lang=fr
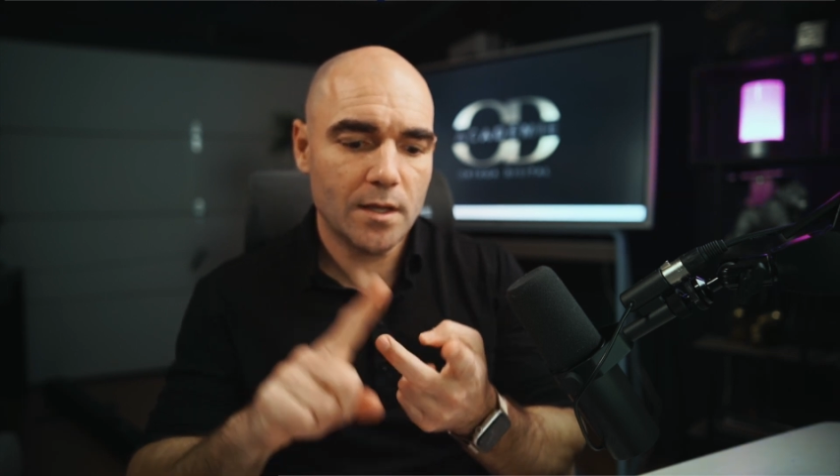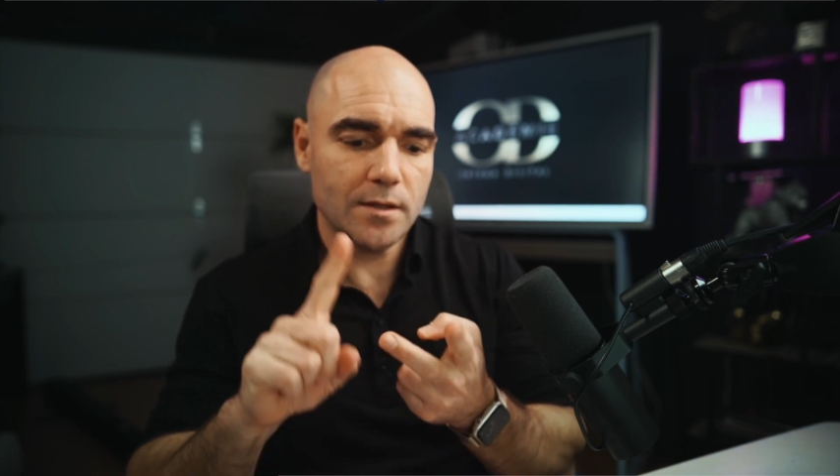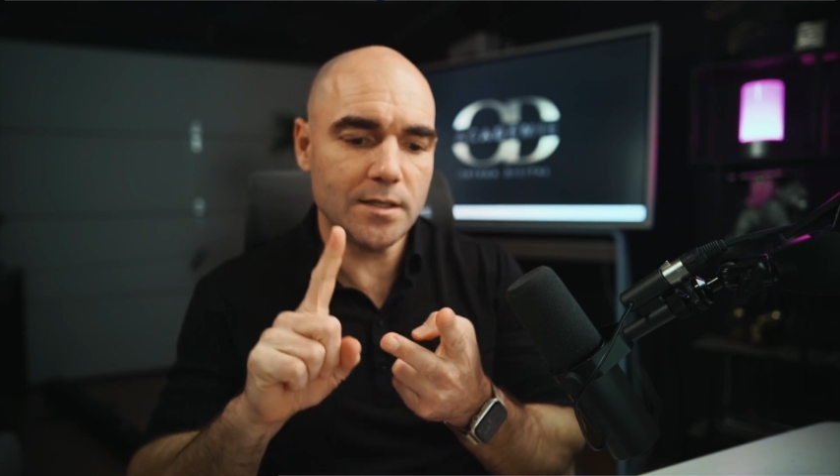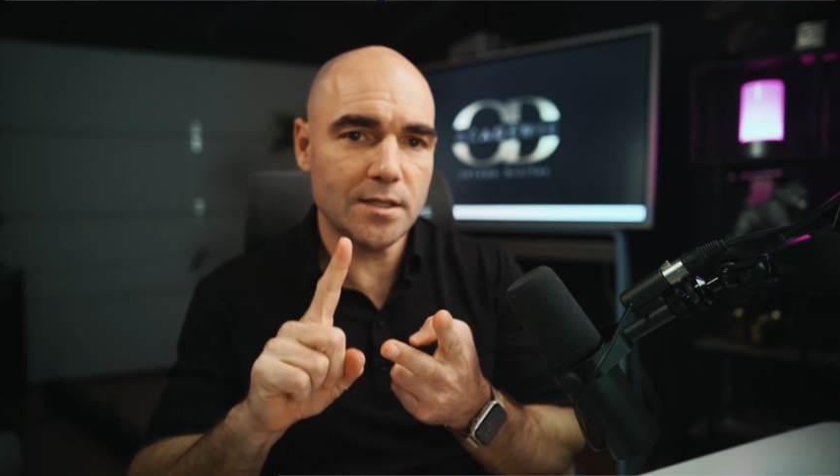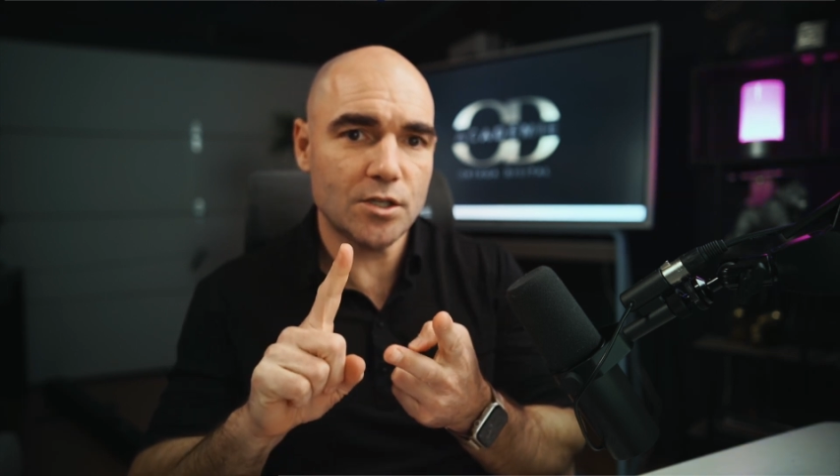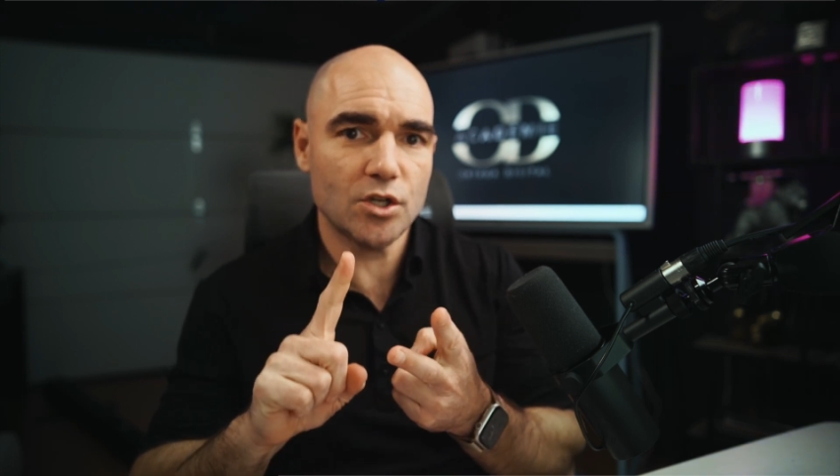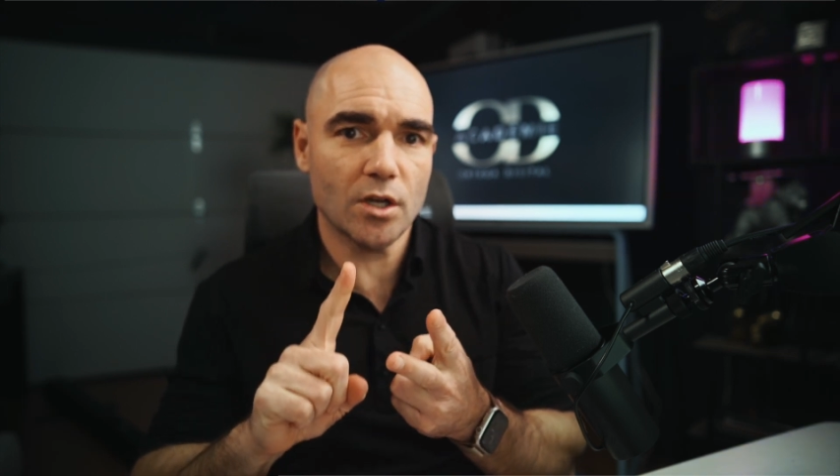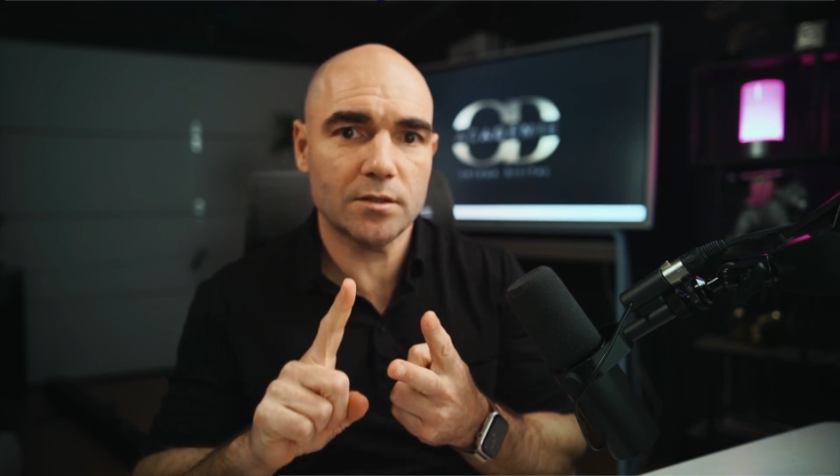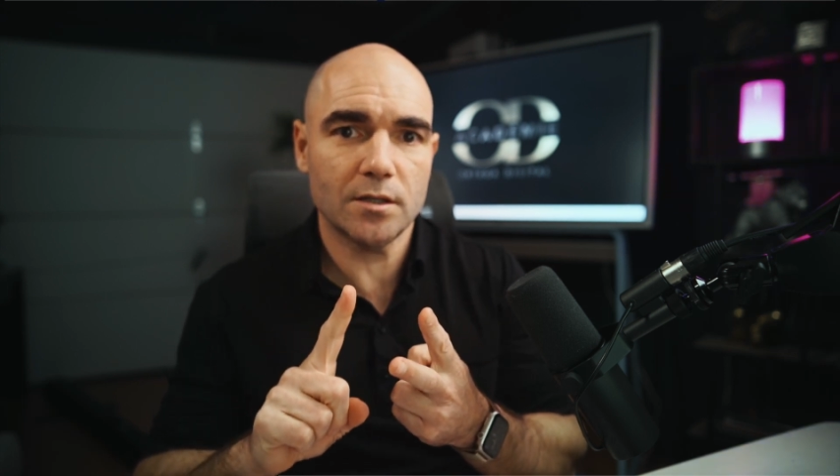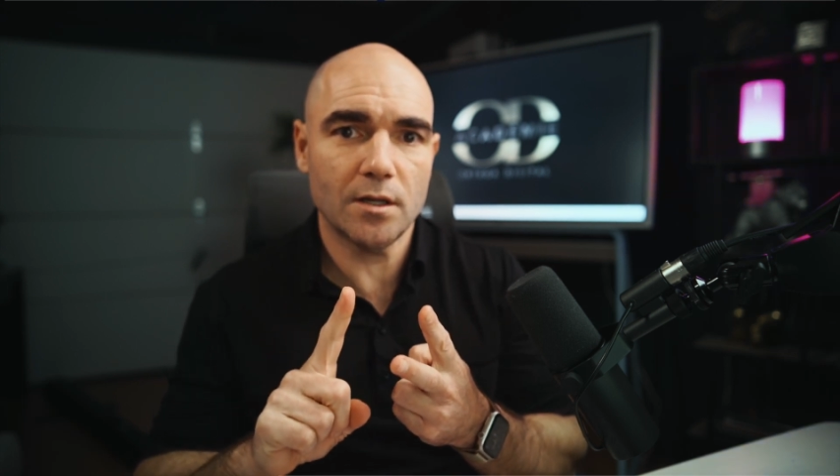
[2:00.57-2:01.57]
des
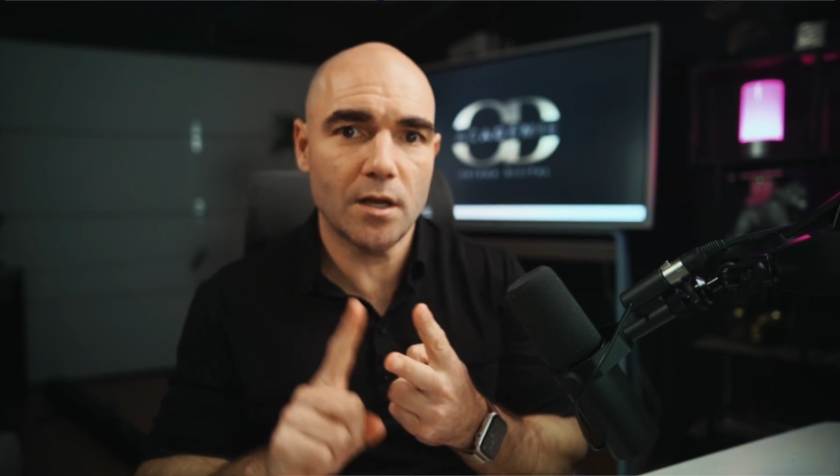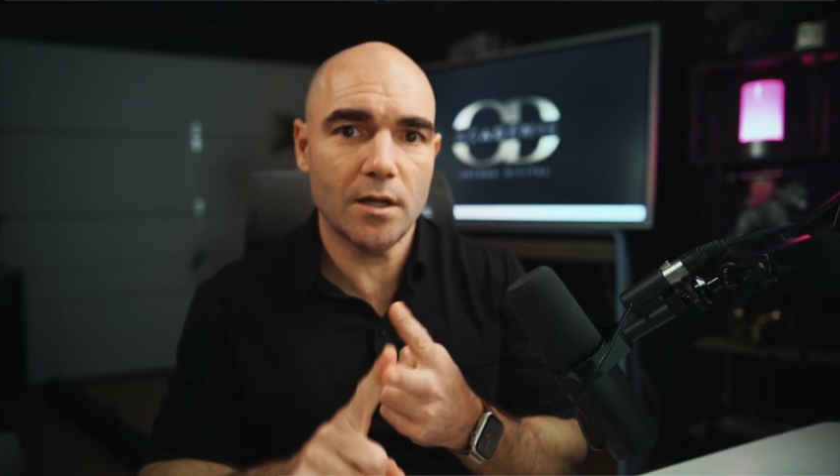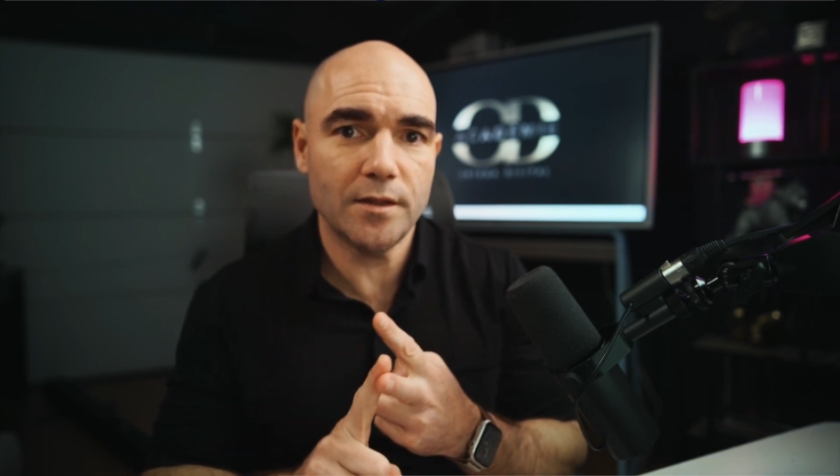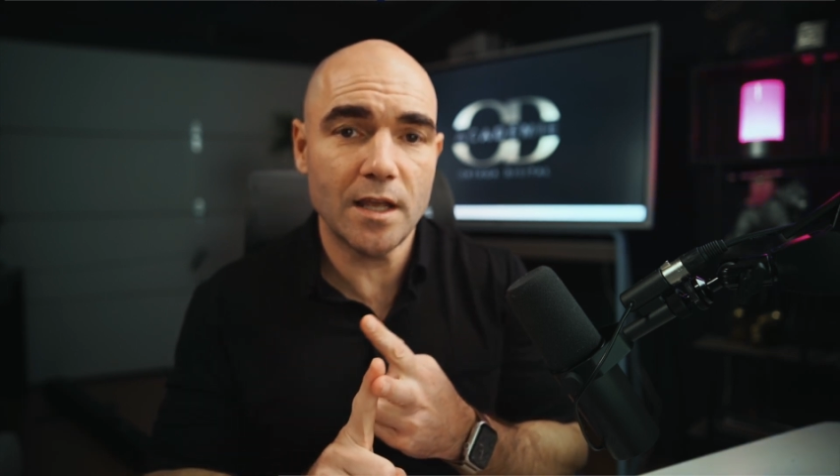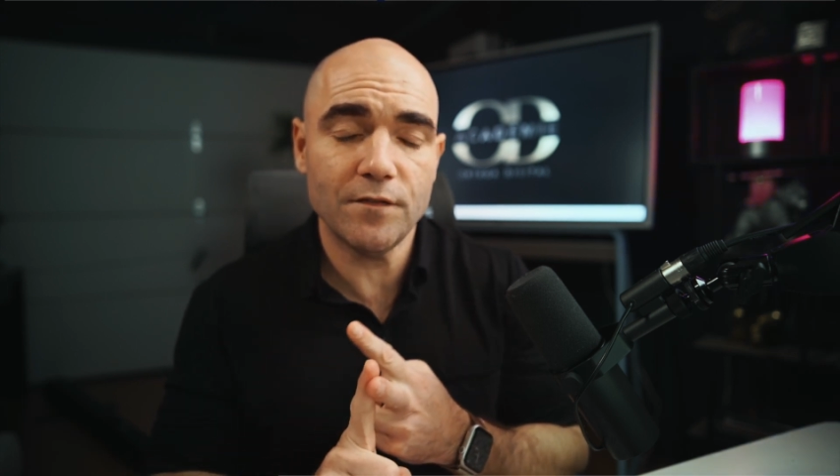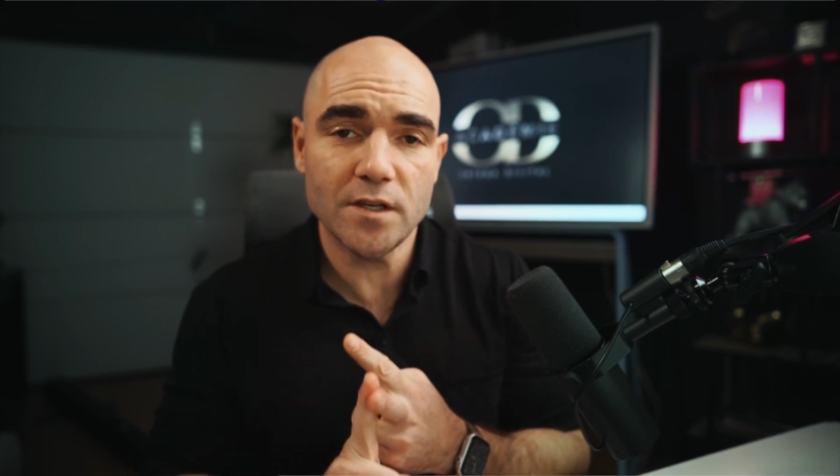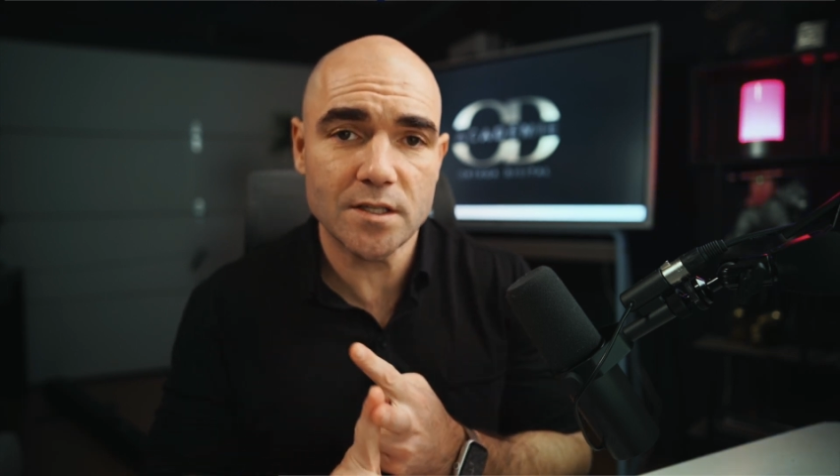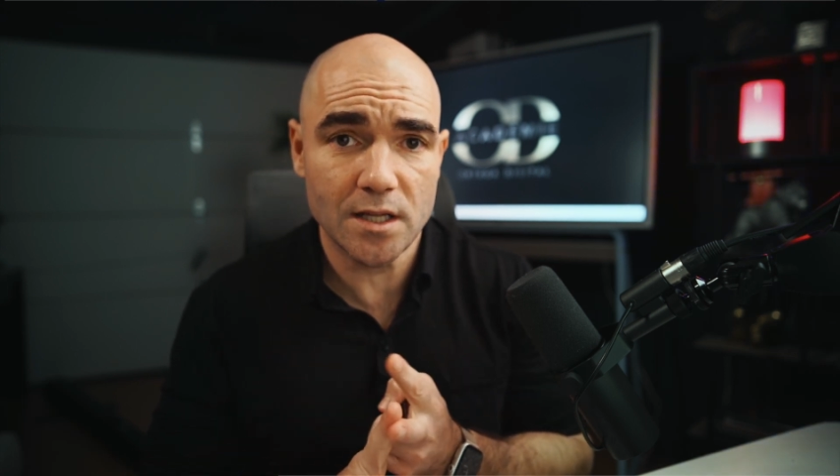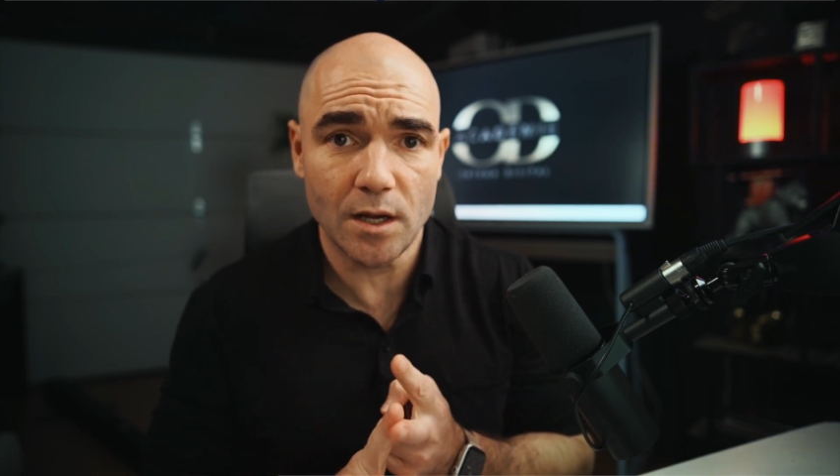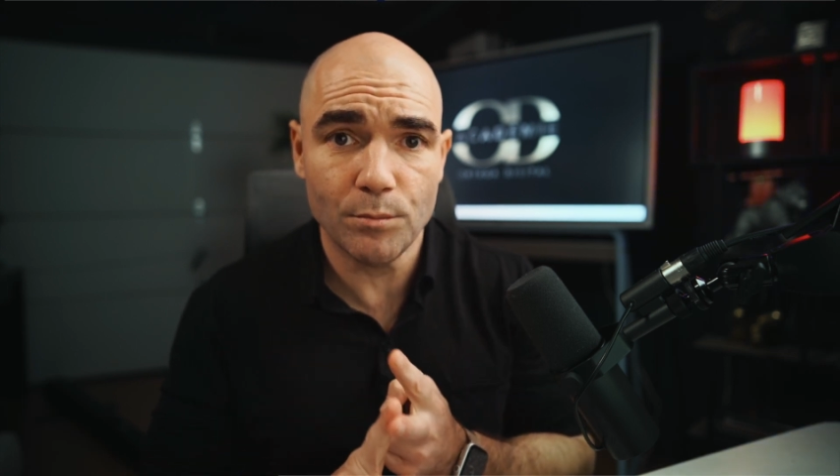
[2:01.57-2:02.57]
t-shirts euh, navy, c'est-à-dire